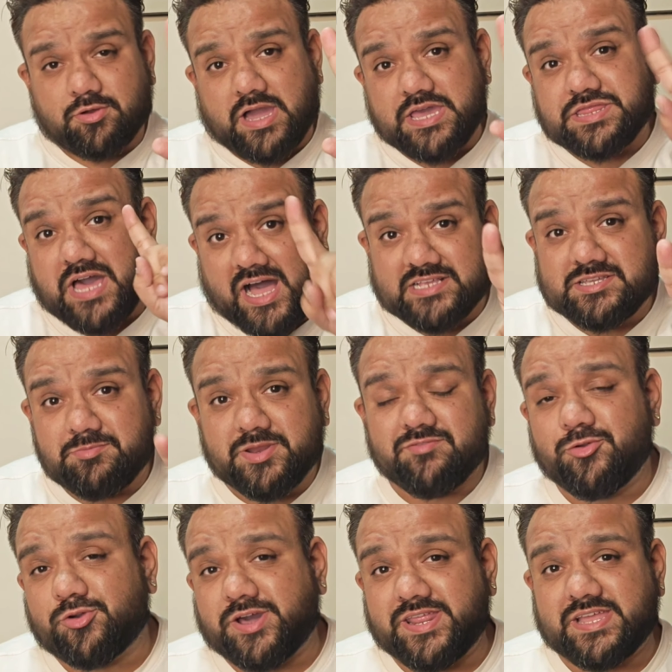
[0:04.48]
सो गाइस आज हम
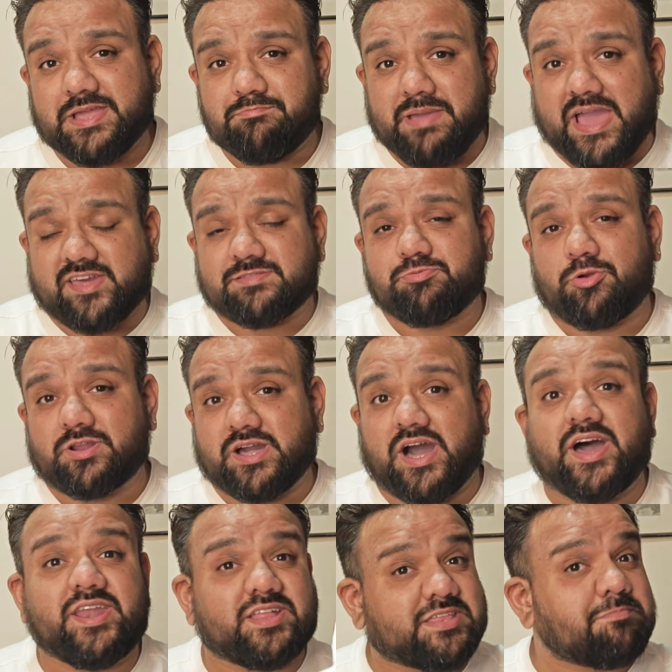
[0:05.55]
रिव्यू करेंगे मैक्सपोर्ट का
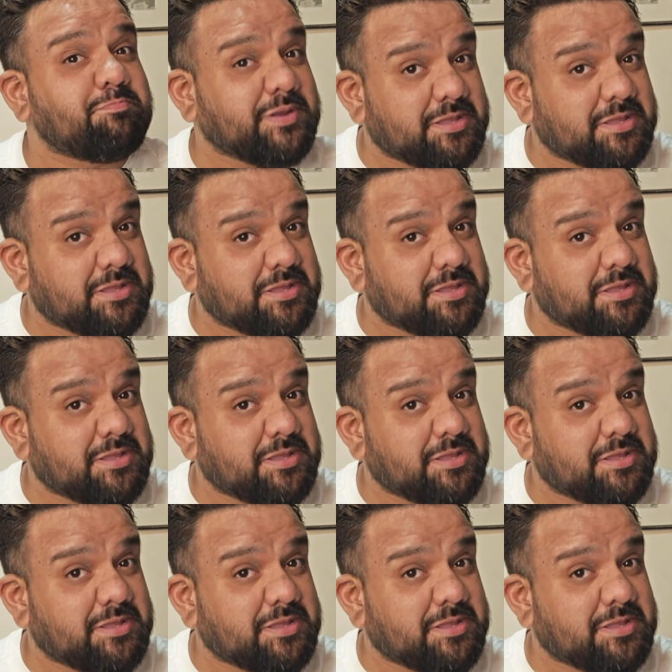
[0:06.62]
अनदर